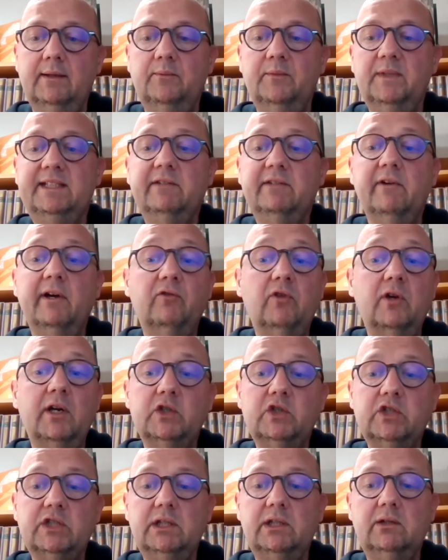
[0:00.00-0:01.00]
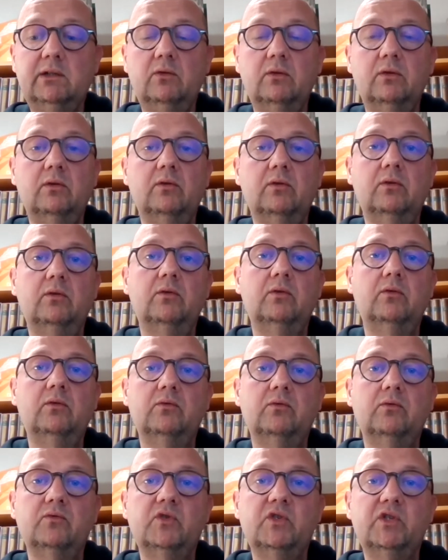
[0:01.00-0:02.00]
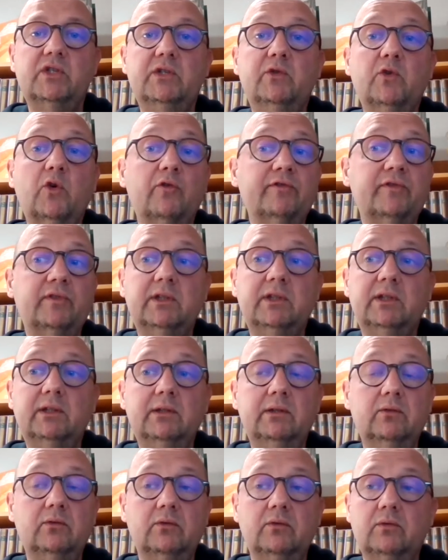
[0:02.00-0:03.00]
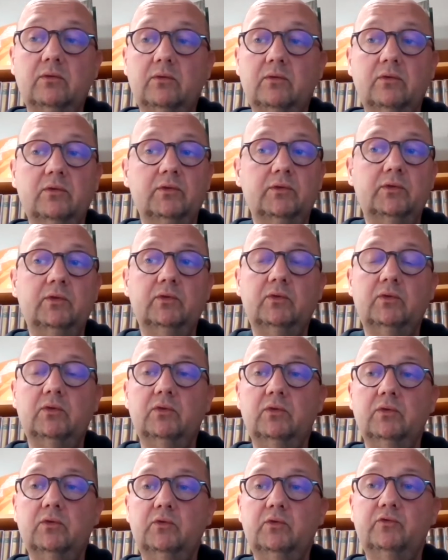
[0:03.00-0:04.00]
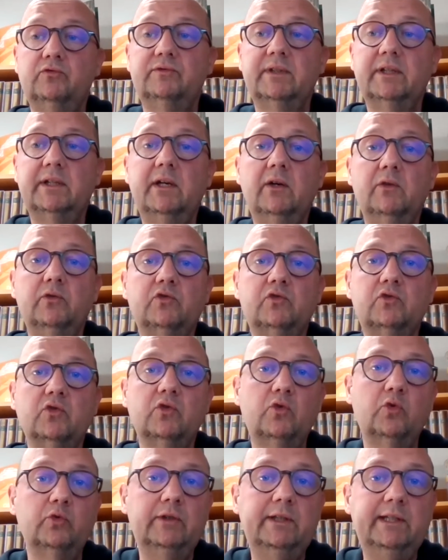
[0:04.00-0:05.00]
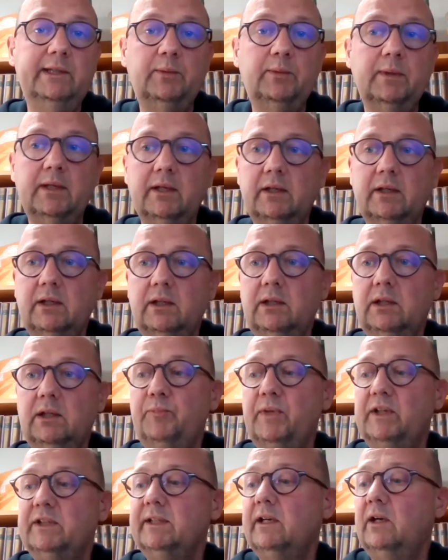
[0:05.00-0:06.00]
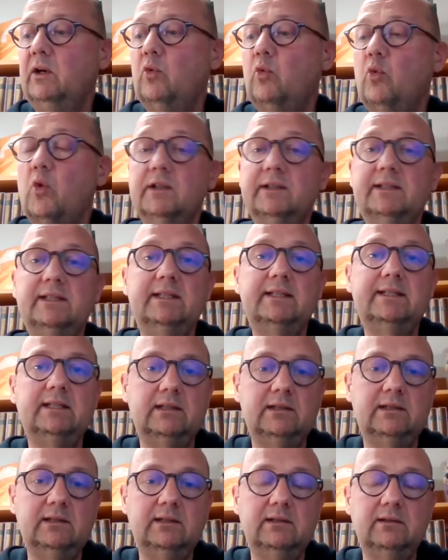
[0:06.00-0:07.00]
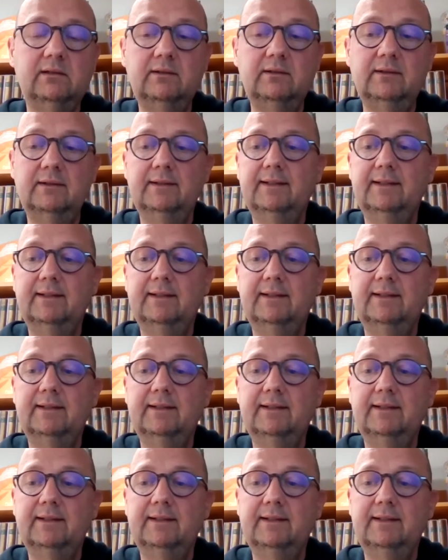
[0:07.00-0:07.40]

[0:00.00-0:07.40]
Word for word: Mais c'est vrai que voilà, j'ai une envie d'ouvrir une seconde librairie pas très loin d'ici